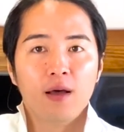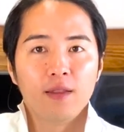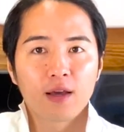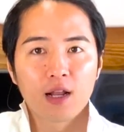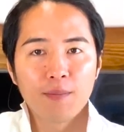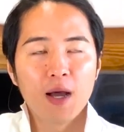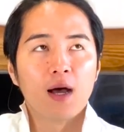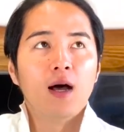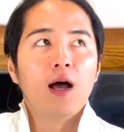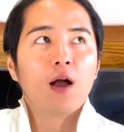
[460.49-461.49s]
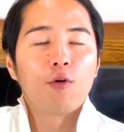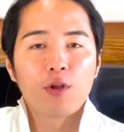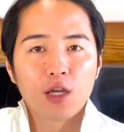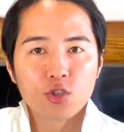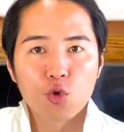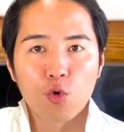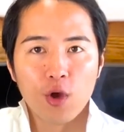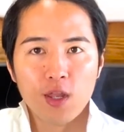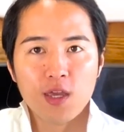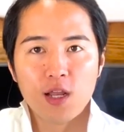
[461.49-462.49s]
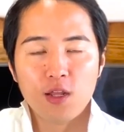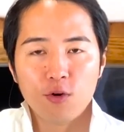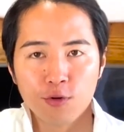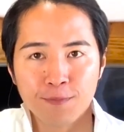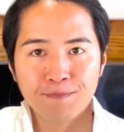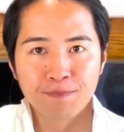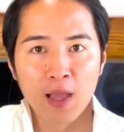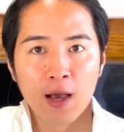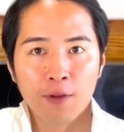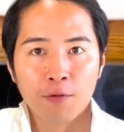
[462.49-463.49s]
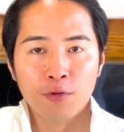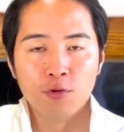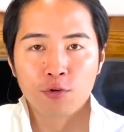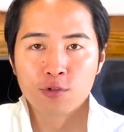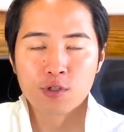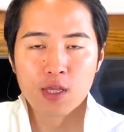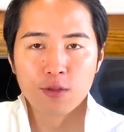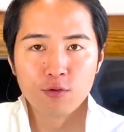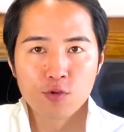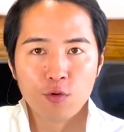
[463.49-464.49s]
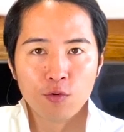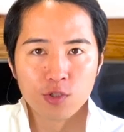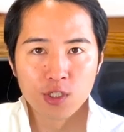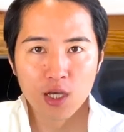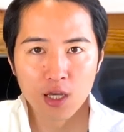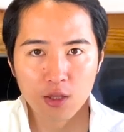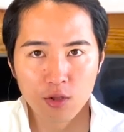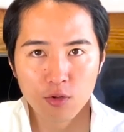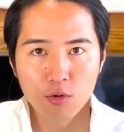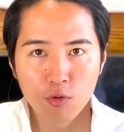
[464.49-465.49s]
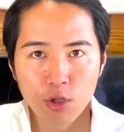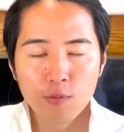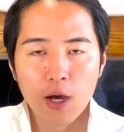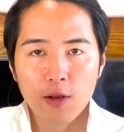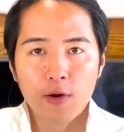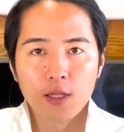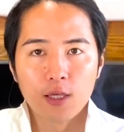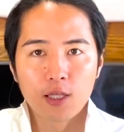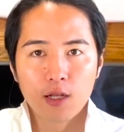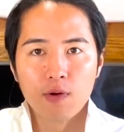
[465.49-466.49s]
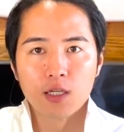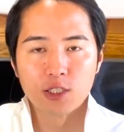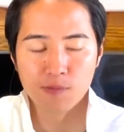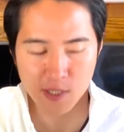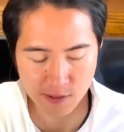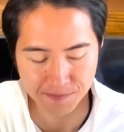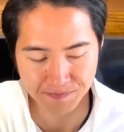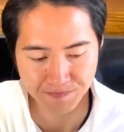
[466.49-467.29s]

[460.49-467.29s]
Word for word: だからこれがちょっとエリアによる入居者さんの層の違いっていうところにも表れてきたりはします。